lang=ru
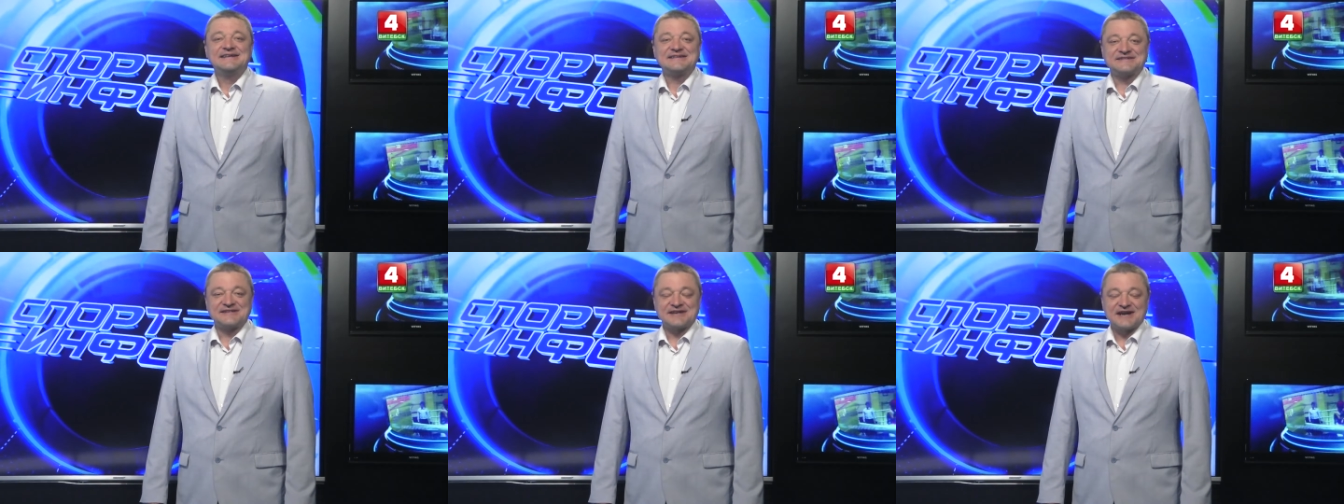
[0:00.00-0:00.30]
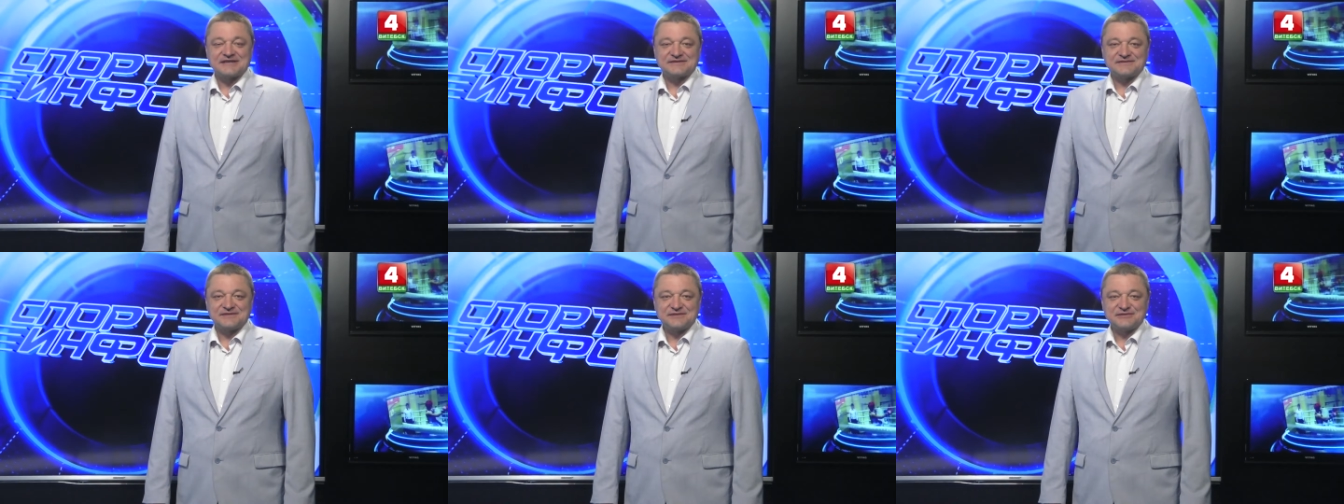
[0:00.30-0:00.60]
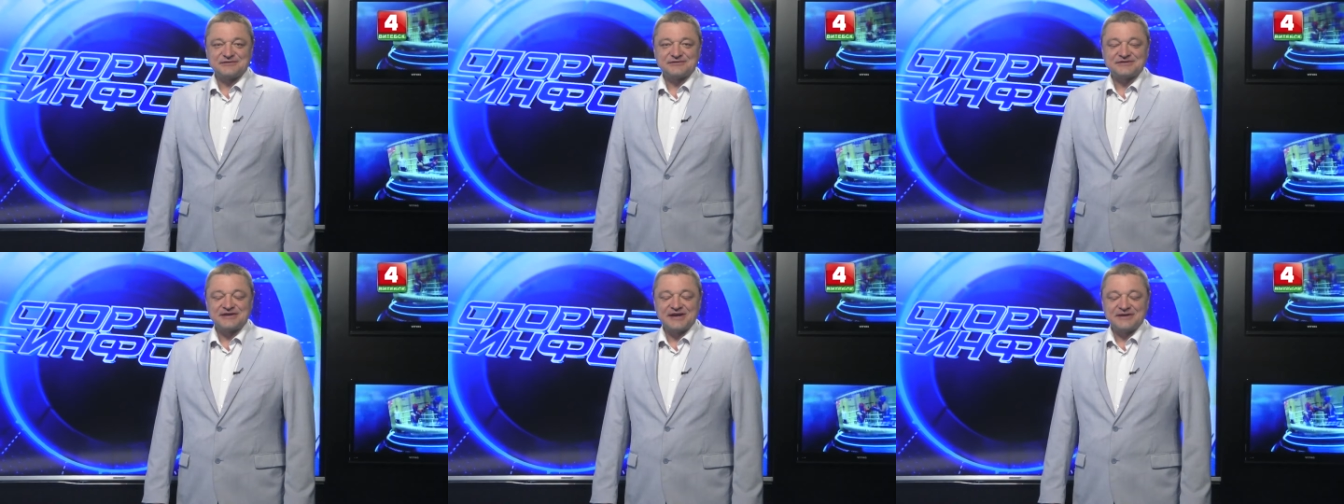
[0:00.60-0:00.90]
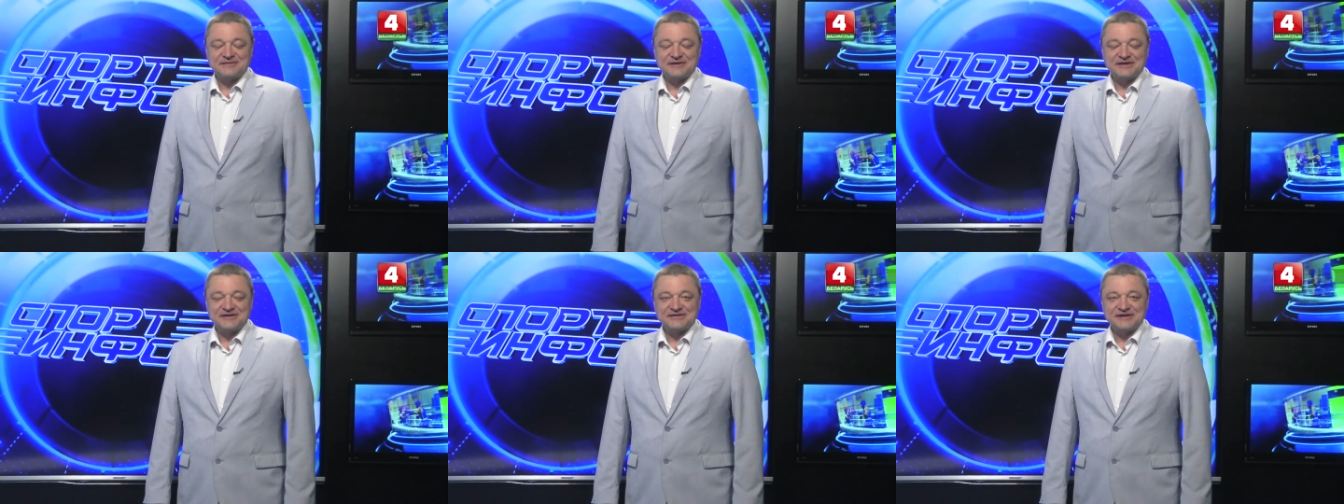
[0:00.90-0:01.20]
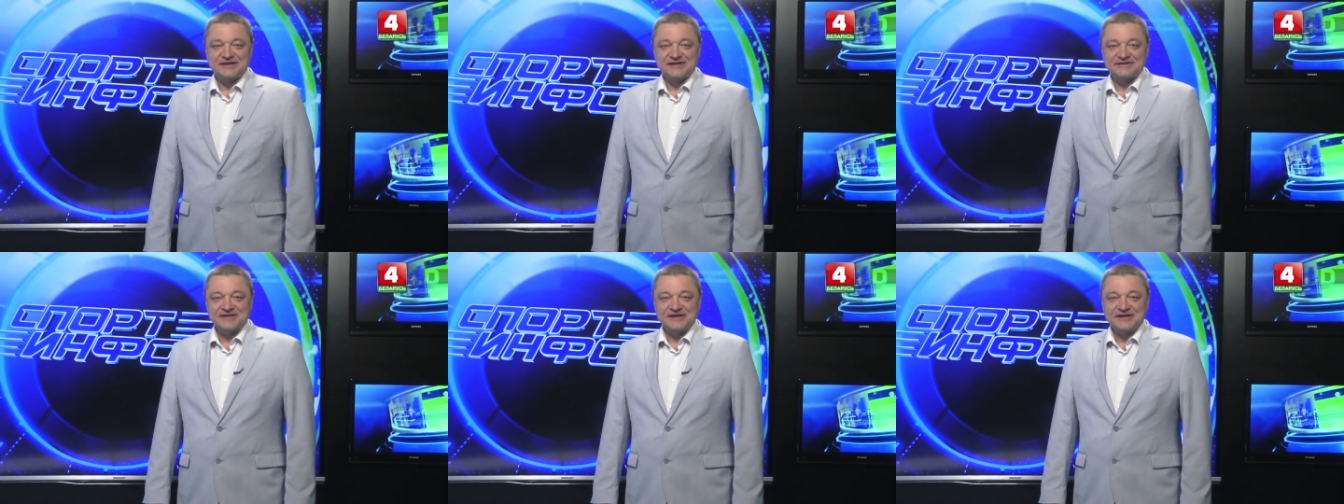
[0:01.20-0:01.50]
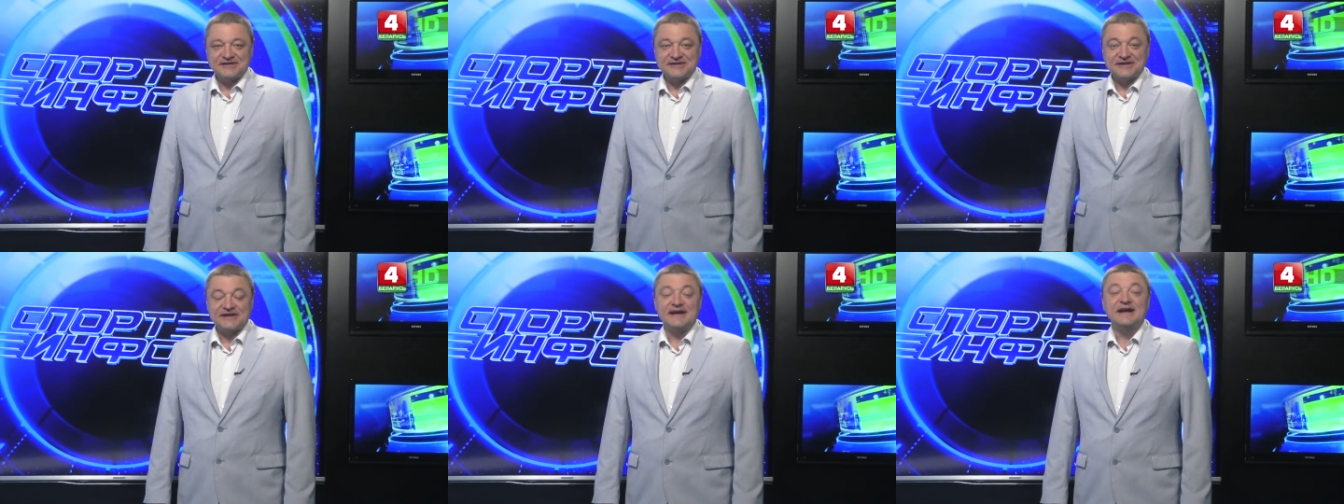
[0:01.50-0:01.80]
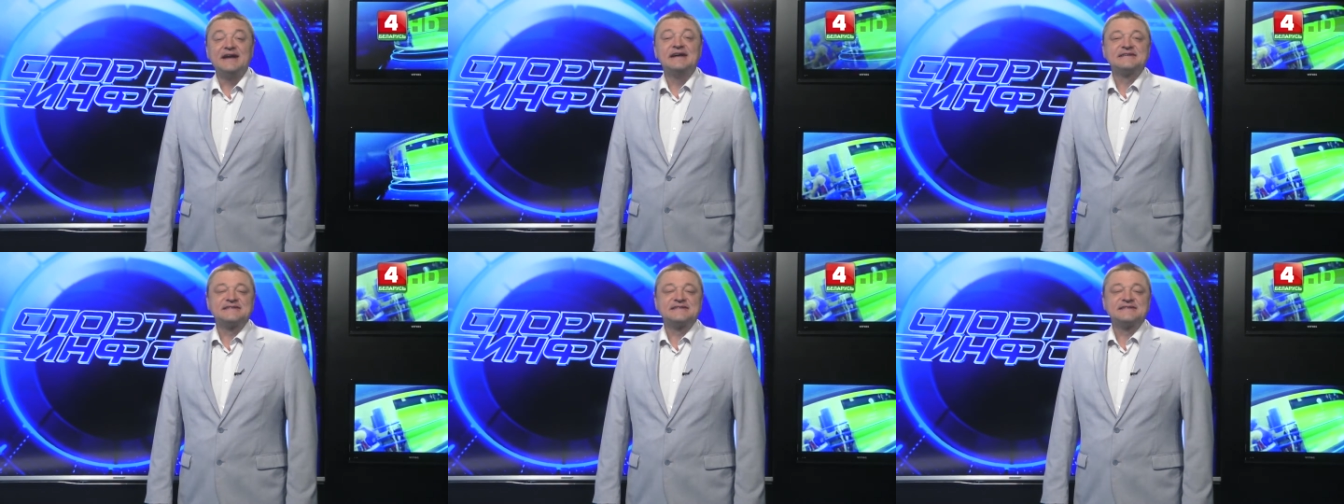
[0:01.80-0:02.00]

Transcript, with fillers: Здравствуйте, уважаемые телезрители!